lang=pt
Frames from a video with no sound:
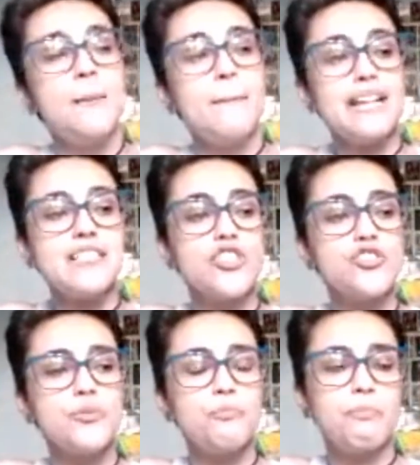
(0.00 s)
Mas a
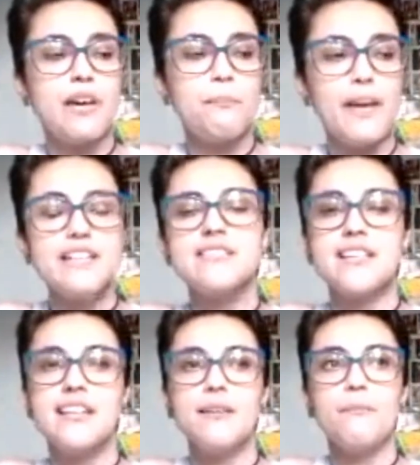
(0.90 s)
gente é,
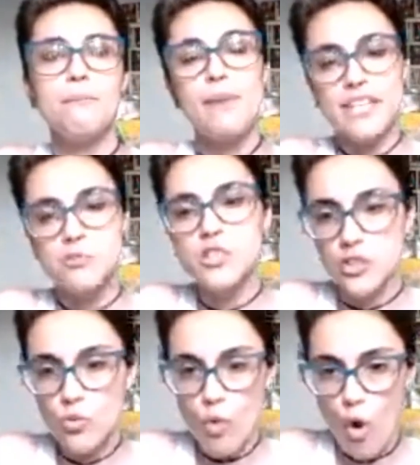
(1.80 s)
pensa que,
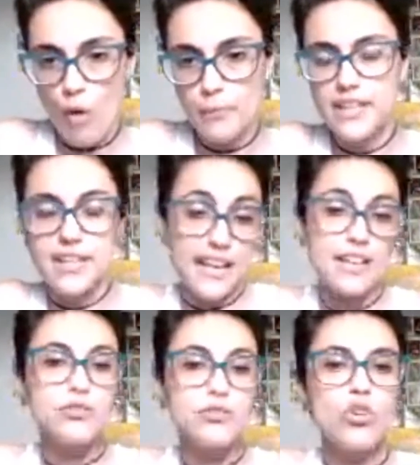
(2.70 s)
mesmo sendo um homem
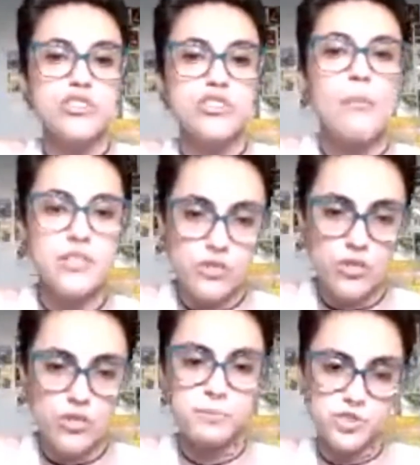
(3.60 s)
querendo contar uma
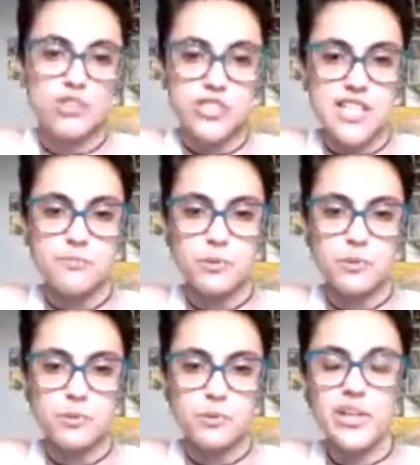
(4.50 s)
história protagonizada por uma
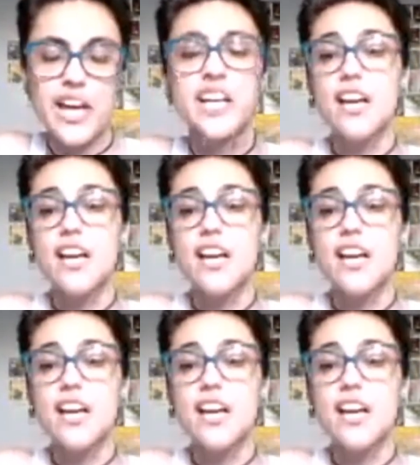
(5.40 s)
mulher,